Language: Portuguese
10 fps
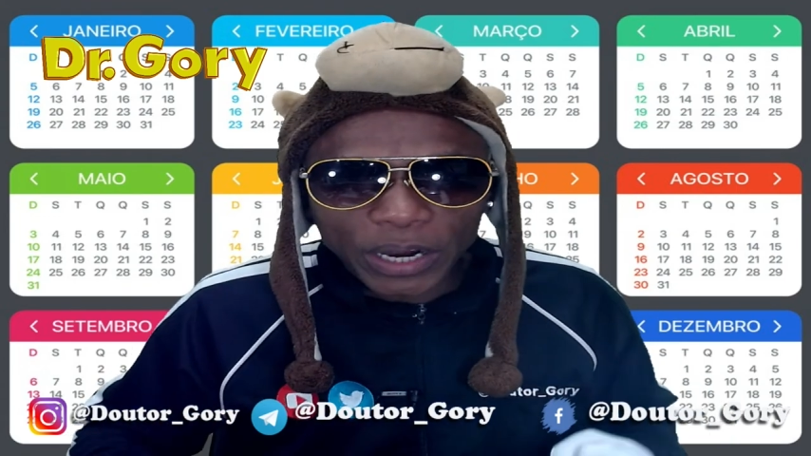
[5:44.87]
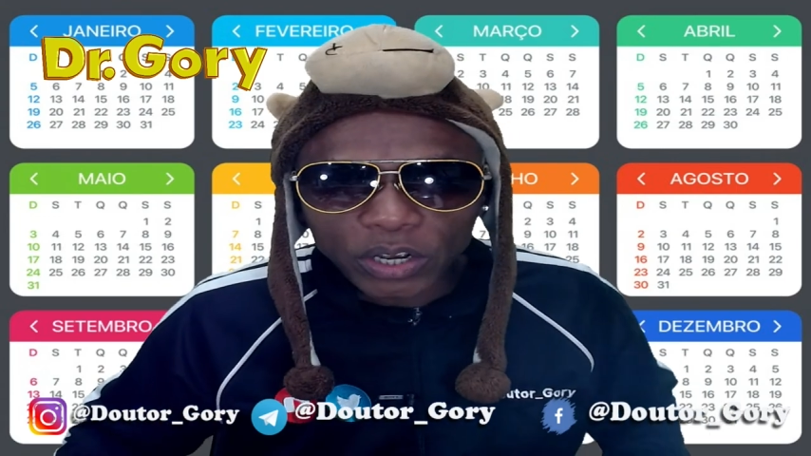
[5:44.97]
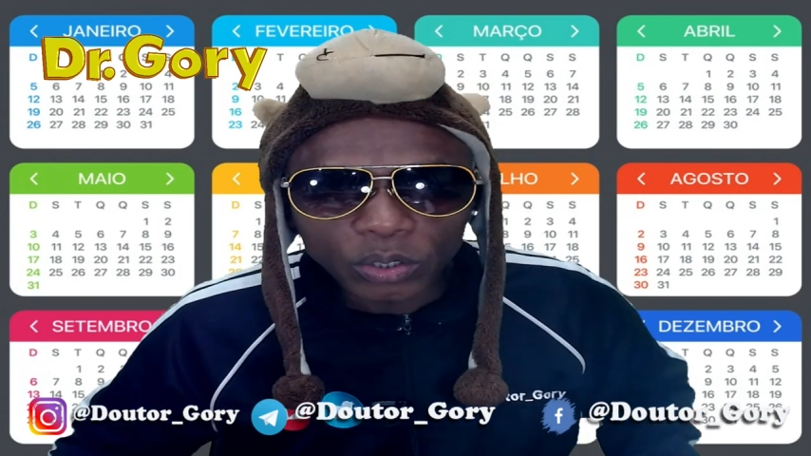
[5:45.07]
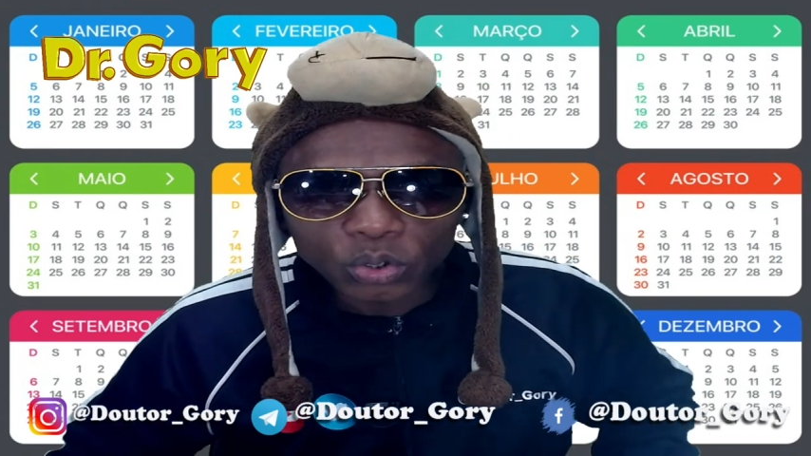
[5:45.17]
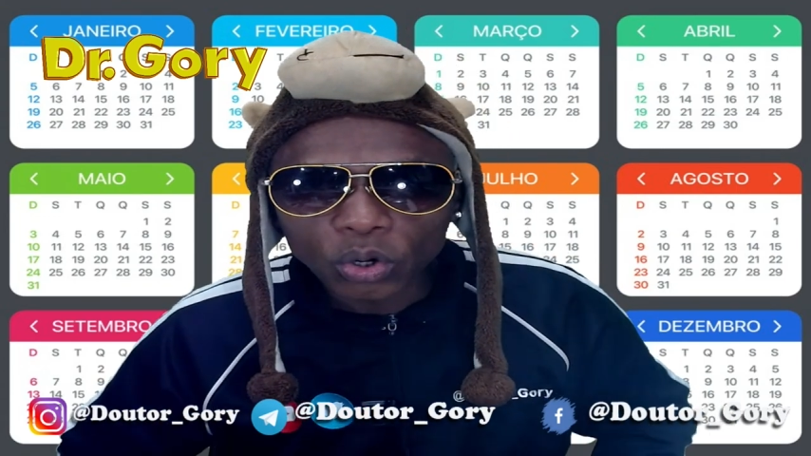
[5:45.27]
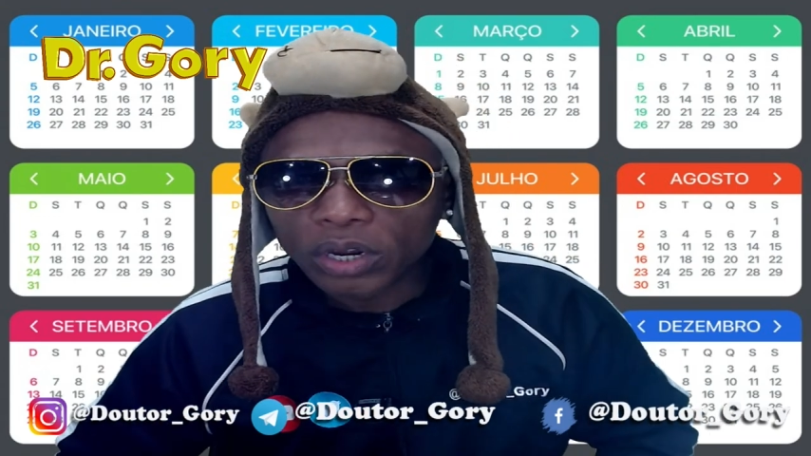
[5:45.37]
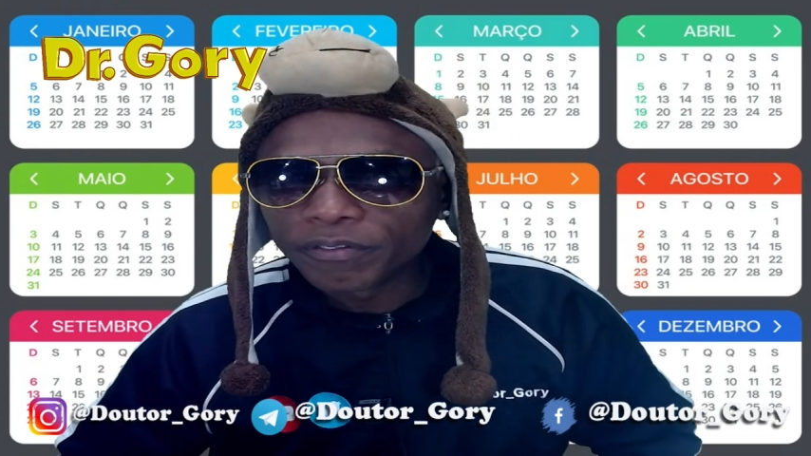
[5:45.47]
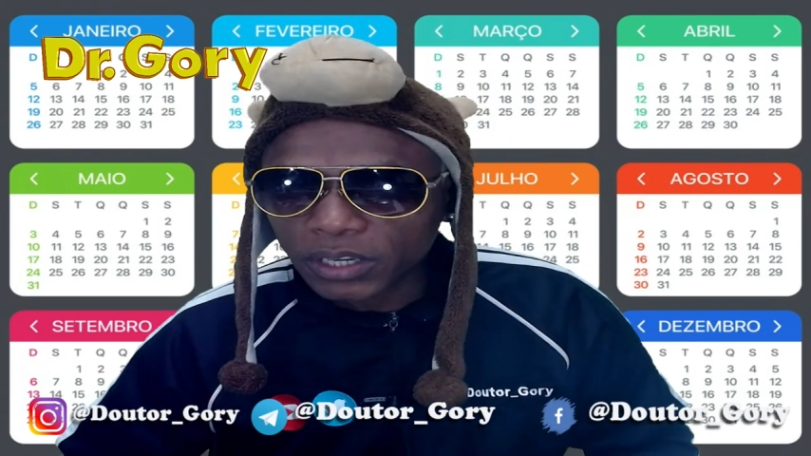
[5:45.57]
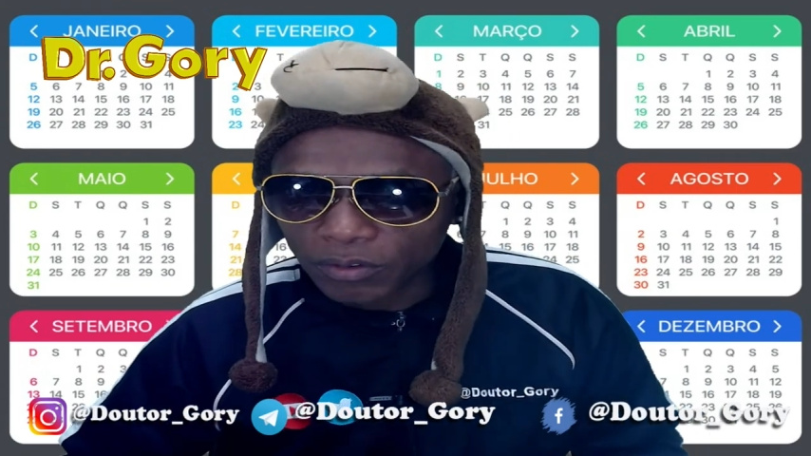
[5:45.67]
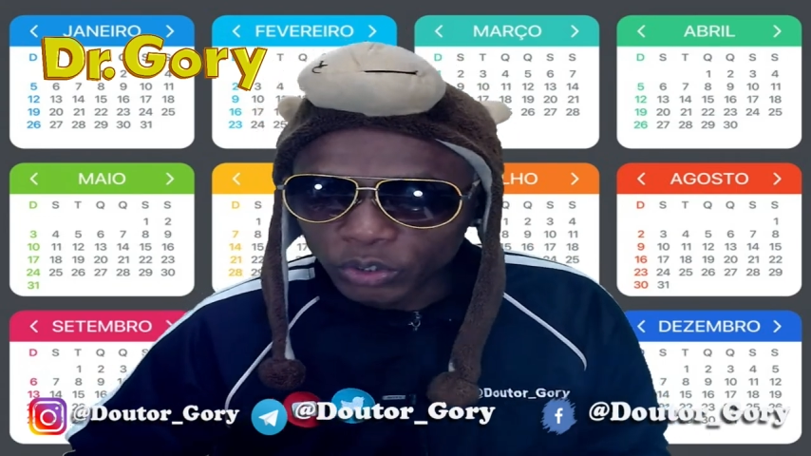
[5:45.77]
o canal do Gore,
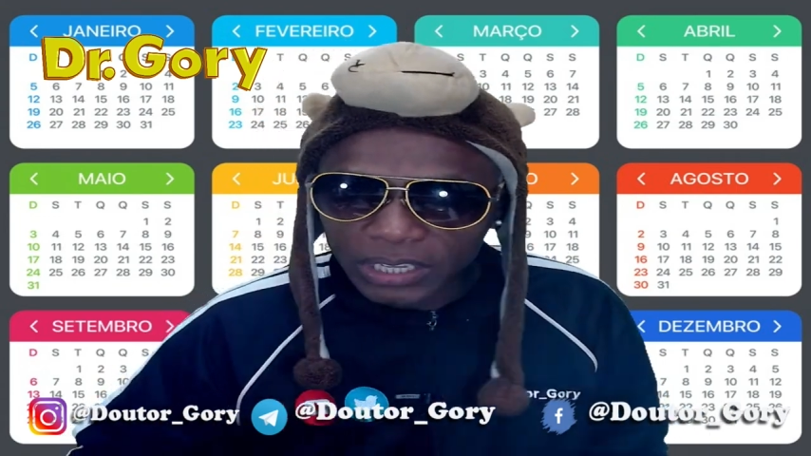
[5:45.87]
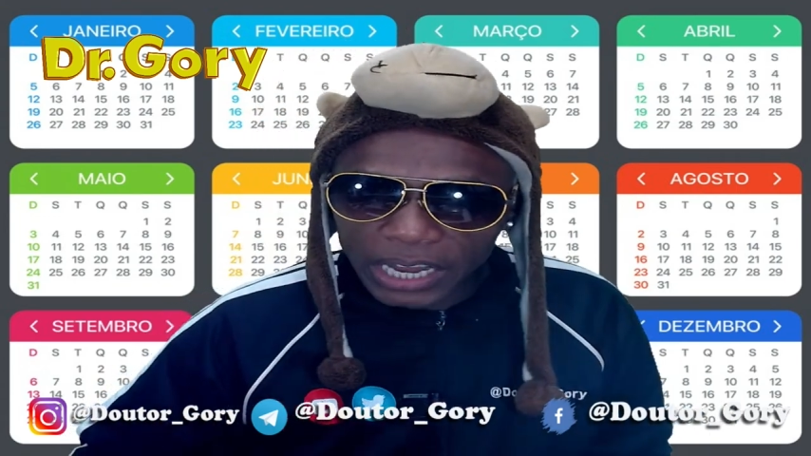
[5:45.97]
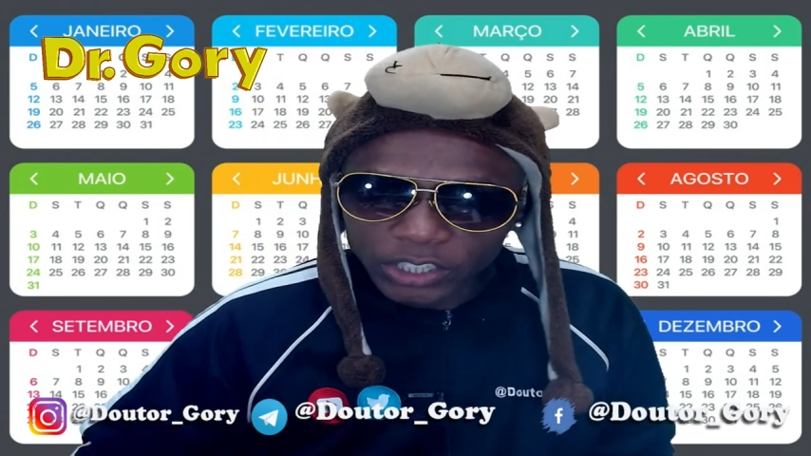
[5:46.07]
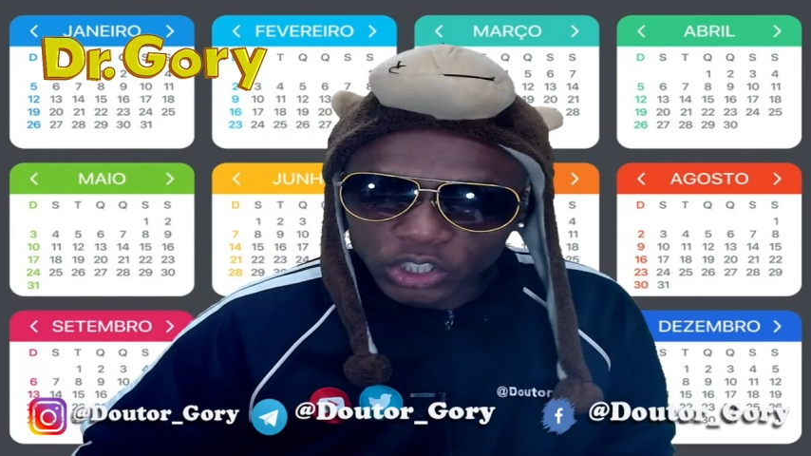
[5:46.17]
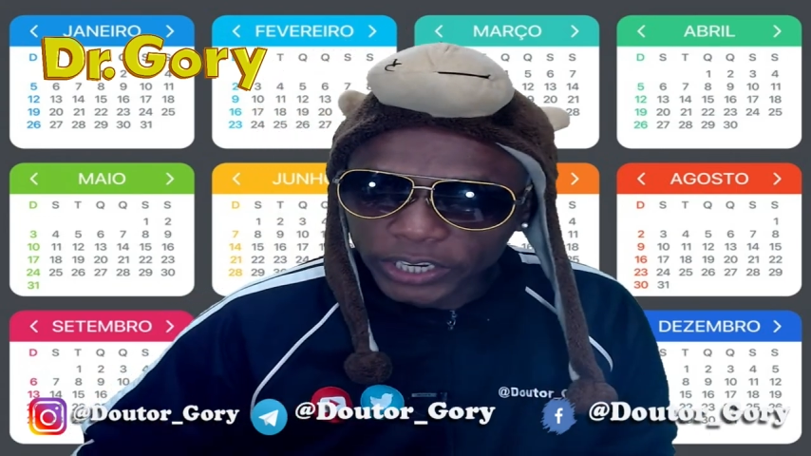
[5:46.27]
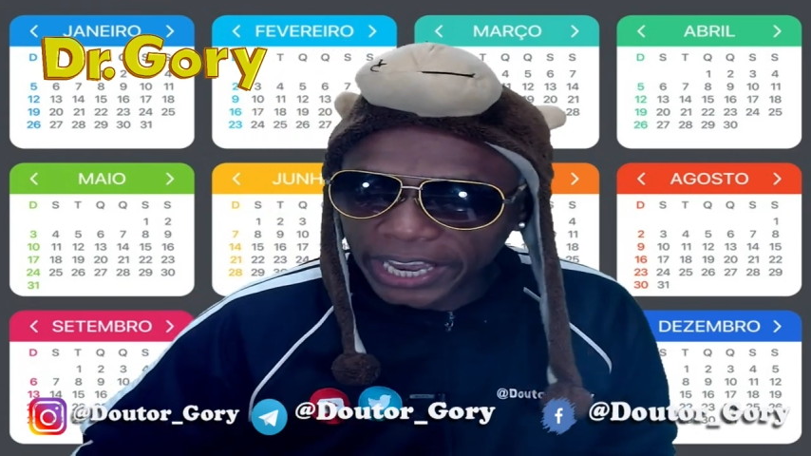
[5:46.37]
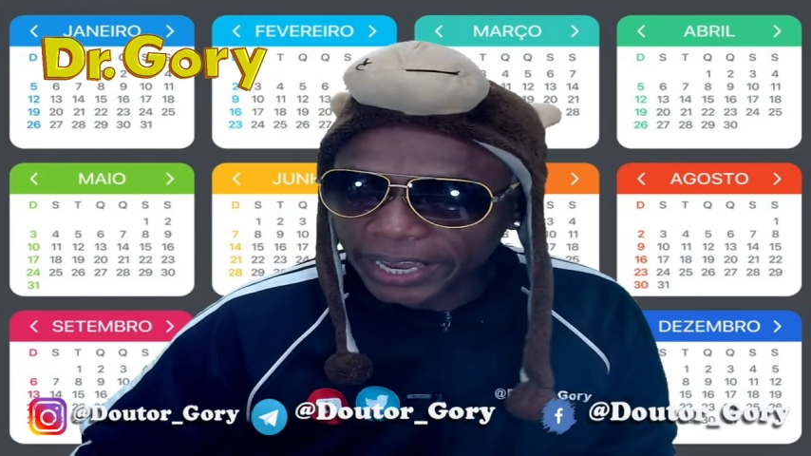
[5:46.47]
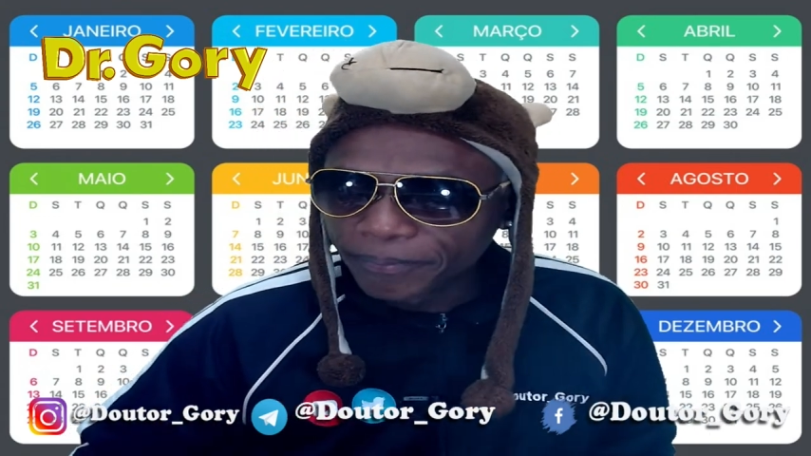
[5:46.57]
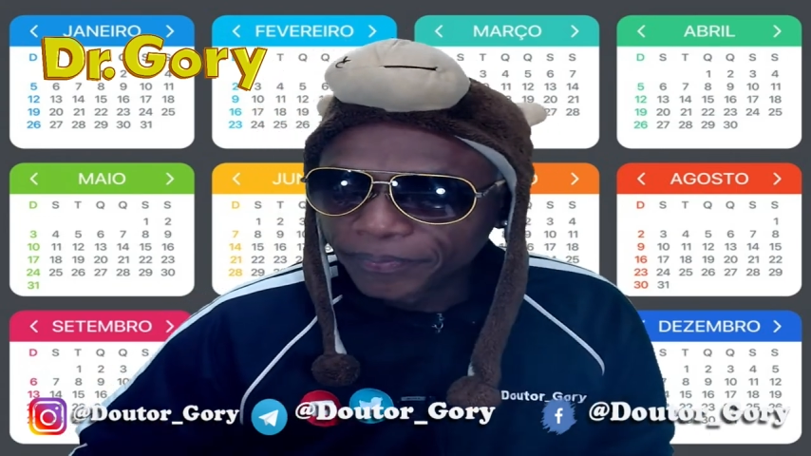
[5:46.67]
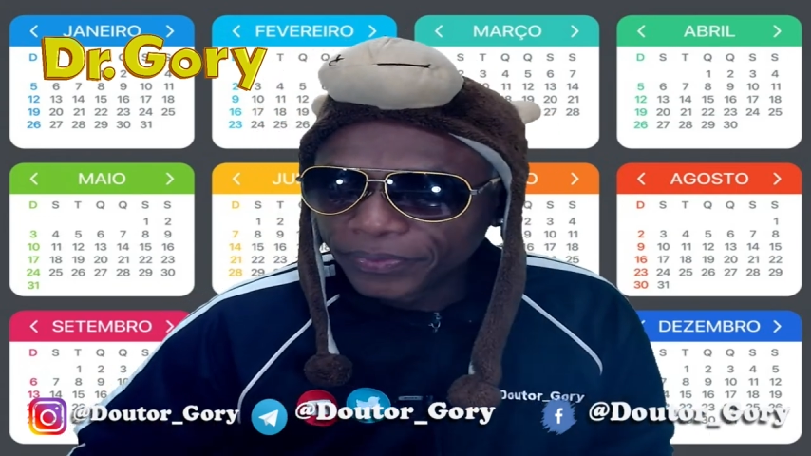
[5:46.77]
fique à vontade, ok?